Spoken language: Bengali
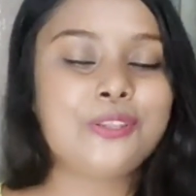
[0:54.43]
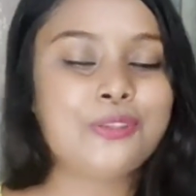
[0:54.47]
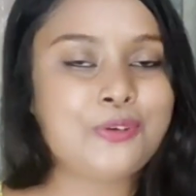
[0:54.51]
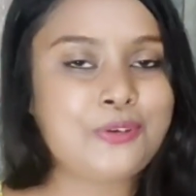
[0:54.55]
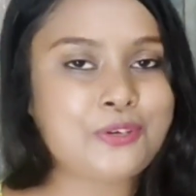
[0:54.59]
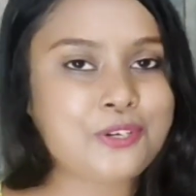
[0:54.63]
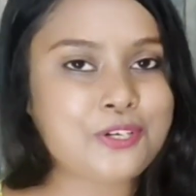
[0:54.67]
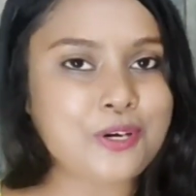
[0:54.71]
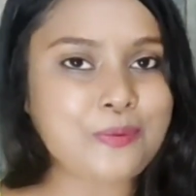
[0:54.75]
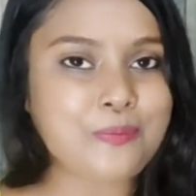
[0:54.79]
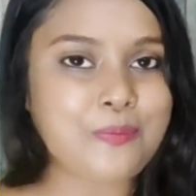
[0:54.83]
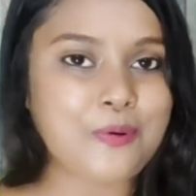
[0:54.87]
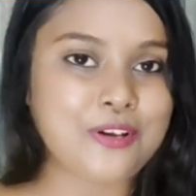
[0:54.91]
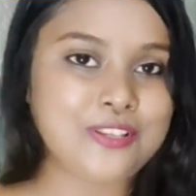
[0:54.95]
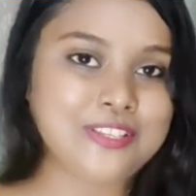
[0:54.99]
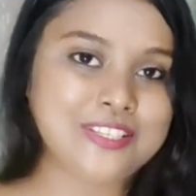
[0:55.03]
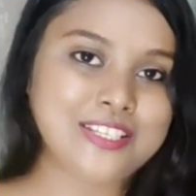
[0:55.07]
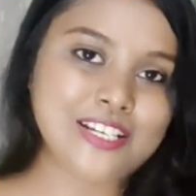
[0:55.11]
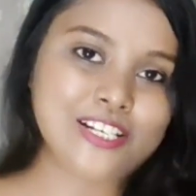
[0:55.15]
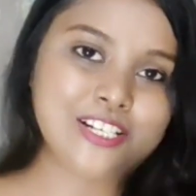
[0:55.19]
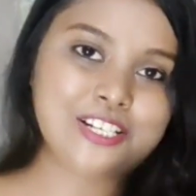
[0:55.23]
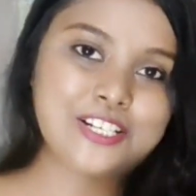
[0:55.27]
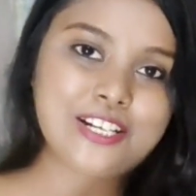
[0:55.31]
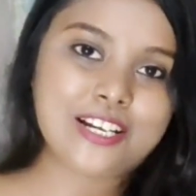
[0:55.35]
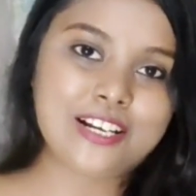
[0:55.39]
দুশো
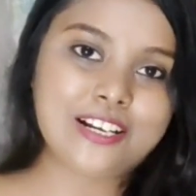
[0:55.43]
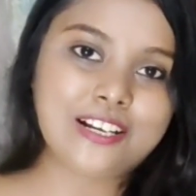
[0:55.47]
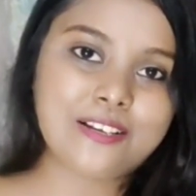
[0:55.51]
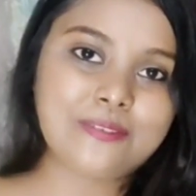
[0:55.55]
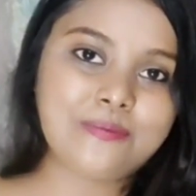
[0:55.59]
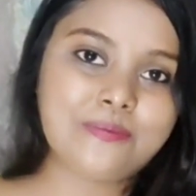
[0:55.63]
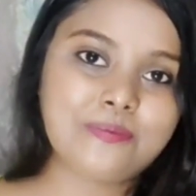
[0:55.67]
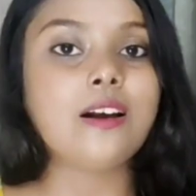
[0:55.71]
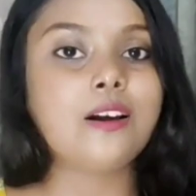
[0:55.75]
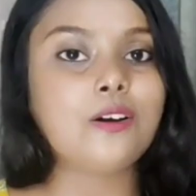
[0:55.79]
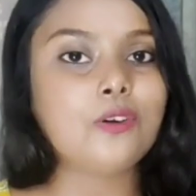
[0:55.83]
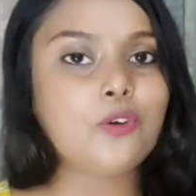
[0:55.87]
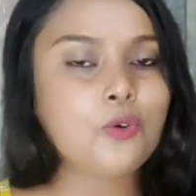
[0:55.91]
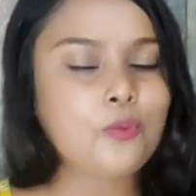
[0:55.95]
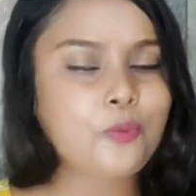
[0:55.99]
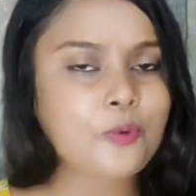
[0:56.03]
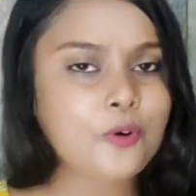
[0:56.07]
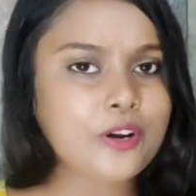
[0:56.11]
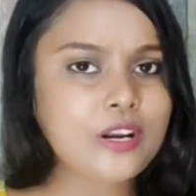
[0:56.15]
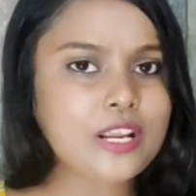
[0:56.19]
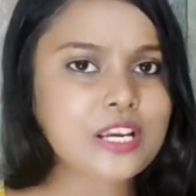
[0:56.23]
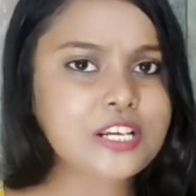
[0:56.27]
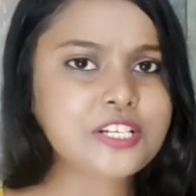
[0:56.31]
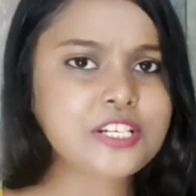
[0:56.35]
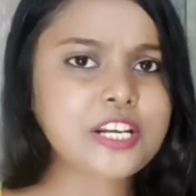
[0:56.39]
পঞ্চাশ টাকা
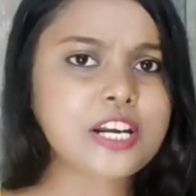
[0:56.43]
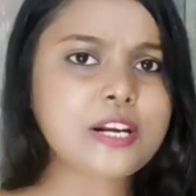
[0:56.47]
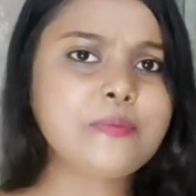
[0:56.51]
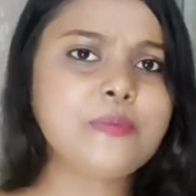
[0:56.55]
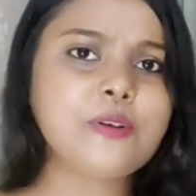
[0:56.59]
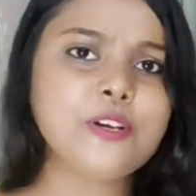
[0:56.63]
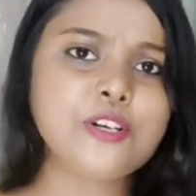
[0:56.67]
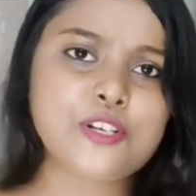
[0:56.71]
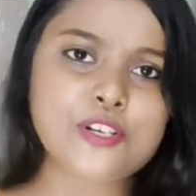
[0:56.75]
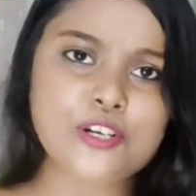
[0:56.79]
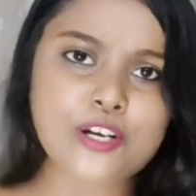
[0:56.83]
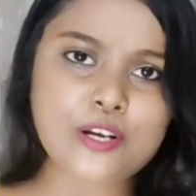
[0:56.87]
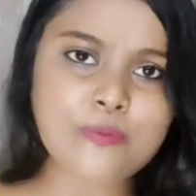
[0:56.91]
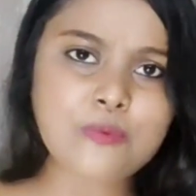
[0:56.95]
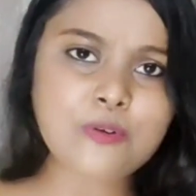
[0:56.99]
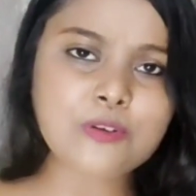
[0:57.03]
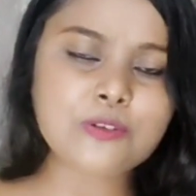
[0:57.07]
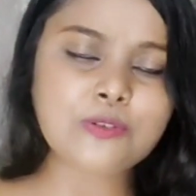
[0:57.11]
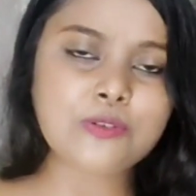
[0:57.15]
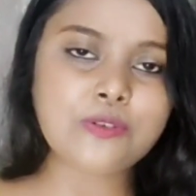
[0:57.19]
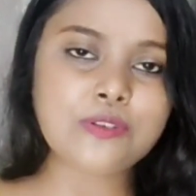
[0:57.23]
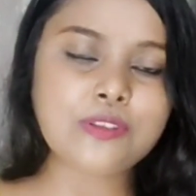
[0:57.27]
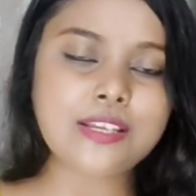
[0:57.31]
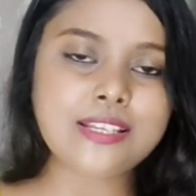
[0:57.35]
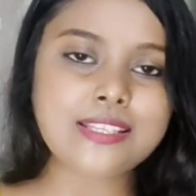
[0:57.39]
উপন্যাসটার
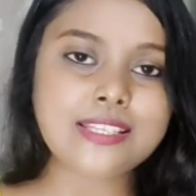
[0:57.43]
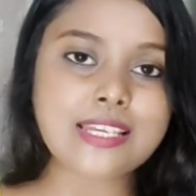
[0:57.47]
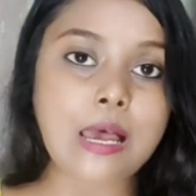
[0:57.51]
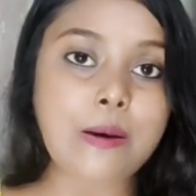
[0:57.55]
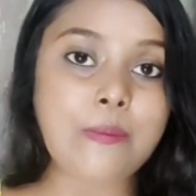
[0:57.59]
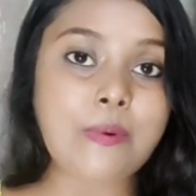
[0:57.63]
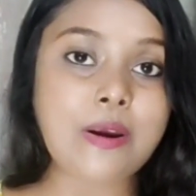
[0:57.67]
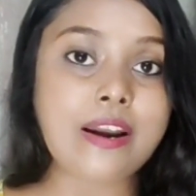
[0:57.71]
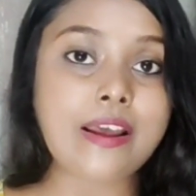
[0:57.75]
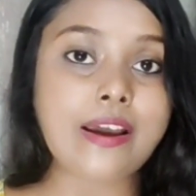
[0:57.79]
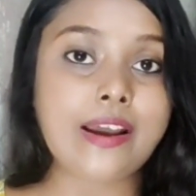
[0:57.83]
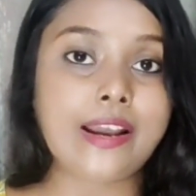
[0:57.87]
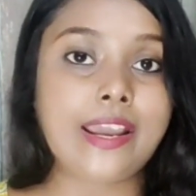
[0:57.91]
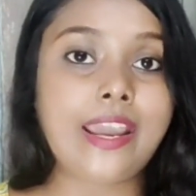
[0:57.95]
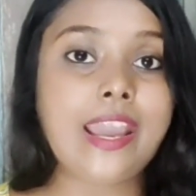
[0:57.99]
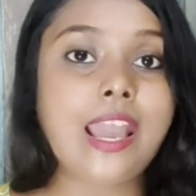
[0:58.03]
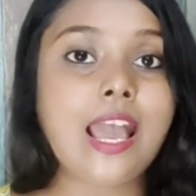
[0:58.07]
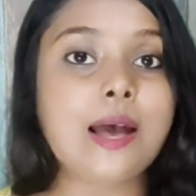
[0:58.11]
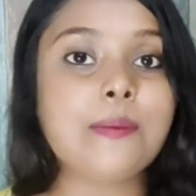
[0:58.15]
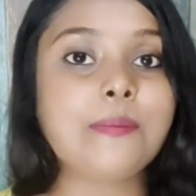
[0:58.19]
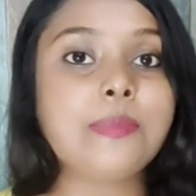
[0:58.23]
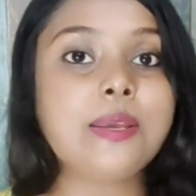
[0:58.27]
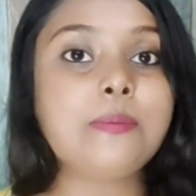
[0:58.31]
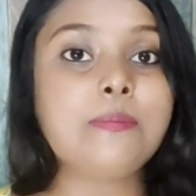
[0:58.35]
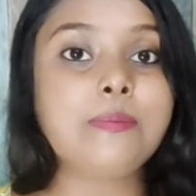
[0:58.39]
বিষয়বস্তুতে যাবার আগে
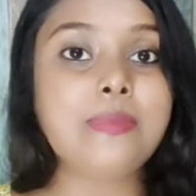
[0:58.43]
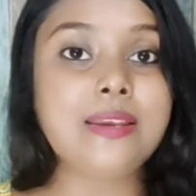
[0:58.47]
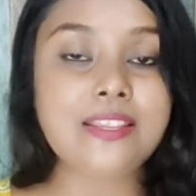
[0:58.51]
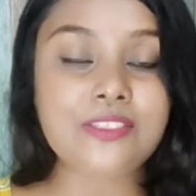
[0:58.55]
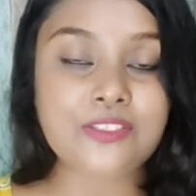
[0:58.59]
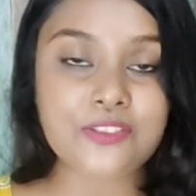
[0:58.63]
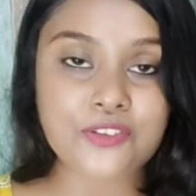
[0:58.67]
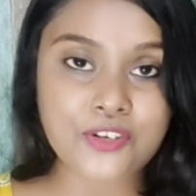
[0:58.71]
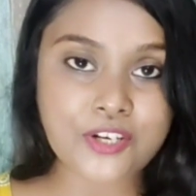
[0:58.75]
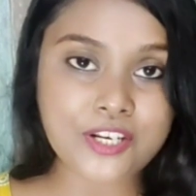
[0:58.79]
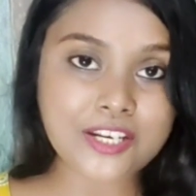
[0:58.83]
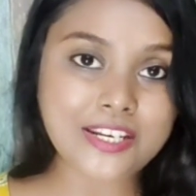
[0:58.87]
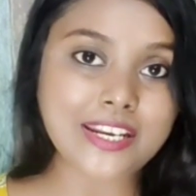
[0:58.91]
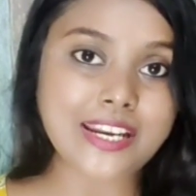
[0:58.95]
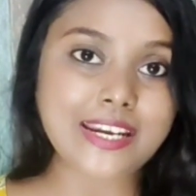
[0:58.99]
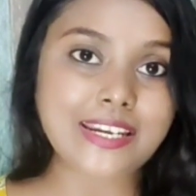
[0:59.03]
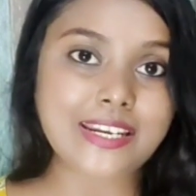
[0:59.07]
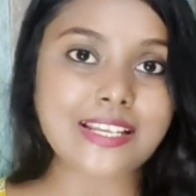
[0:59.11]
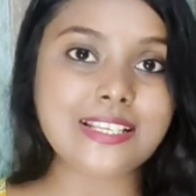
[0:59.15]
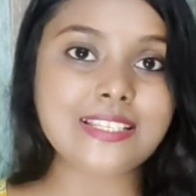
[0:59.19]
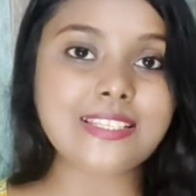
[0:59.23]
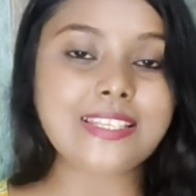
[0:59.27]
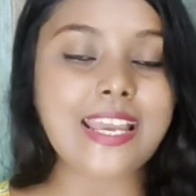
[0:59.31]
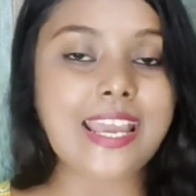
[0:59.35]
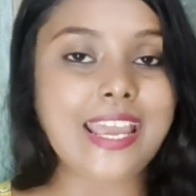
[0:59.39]
আমি
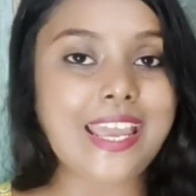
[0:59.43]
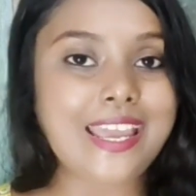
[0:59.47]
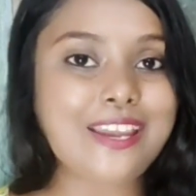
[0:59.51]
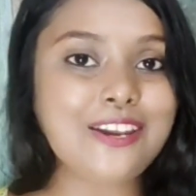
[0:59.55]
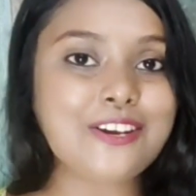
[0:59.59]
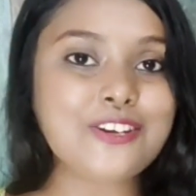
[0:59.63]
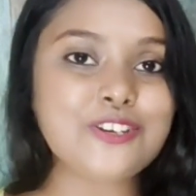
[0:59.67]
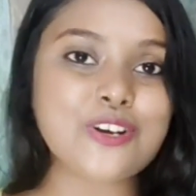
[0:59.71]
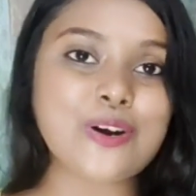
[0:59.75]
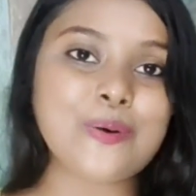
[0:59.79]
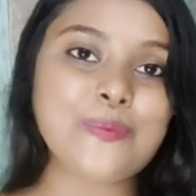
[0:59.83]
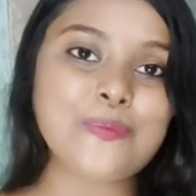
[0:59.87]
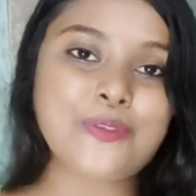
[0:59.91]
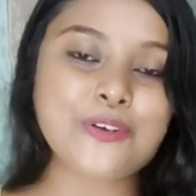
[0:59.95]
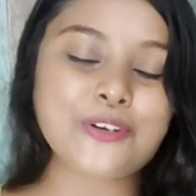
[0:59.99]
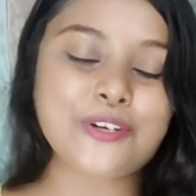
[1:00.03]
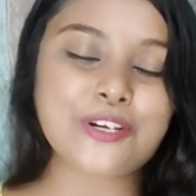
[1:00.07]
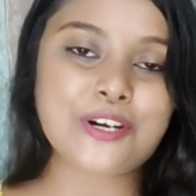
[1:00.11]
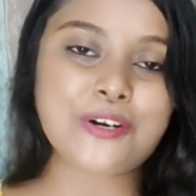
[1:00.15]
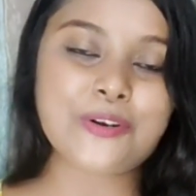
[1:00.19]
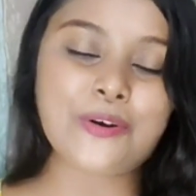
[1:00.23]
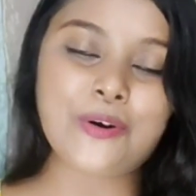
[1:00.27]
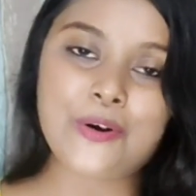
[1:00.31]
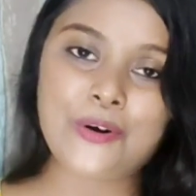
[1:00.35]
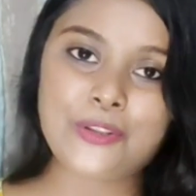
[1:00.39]
মিথ্রিডেটিস এই
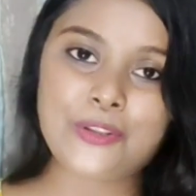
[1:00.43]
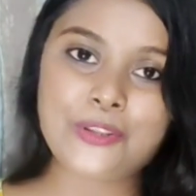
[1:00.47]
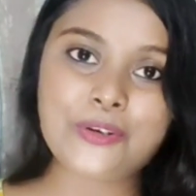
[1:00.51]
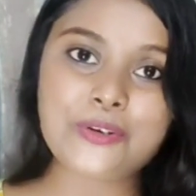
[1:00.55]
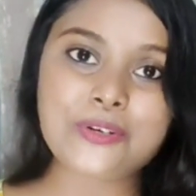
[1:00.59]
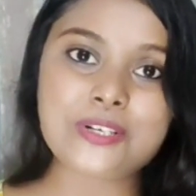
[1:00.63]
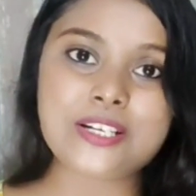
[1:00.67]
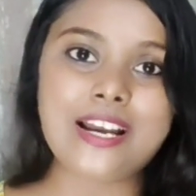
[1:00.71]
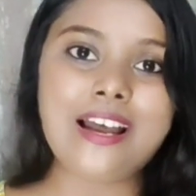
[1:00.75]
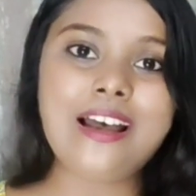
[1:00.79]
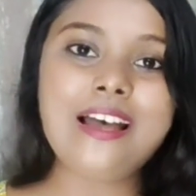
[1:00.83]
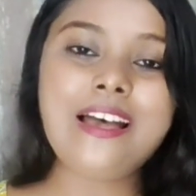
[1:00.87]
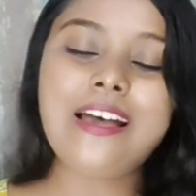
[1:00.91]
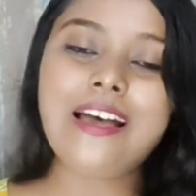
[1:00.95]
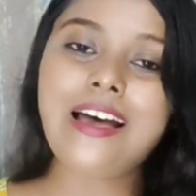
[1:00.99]
শব্দটার অর্থটা